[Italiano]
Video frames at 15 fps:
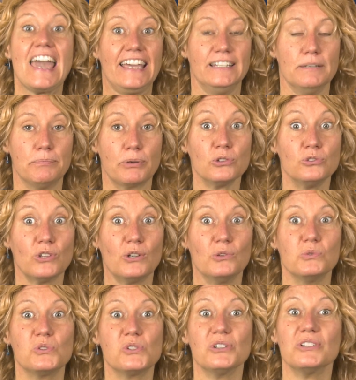ed è pronto
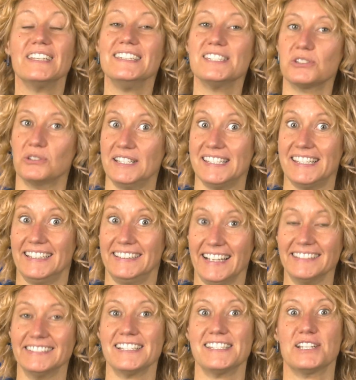all'uso in soli
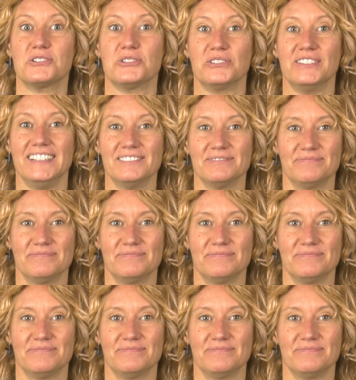70 secondi.